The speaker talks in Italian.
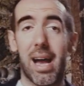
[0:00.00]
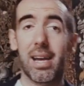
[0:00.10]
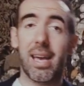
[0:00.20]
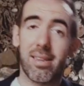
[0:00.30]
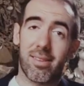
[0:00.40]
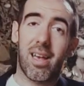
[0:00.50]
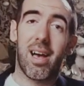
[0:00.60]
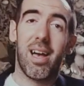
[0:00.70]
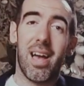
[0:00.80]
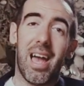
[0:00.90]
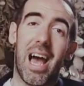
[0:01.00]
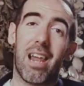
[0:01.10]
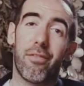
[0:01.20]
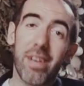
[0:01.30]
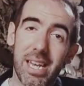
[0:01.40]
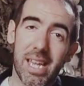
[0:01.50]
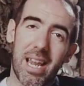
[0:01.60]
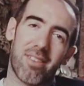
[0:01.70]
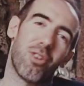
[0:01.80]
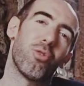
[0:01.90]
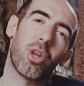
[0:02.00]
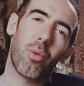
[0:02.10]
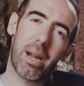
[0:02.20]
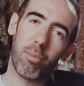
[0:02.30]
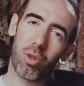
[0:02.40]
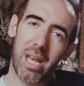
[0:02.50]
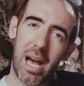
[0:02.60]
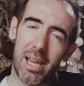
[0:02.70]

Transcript: anch'essa alla fine della Seconda Guerra Mondiale.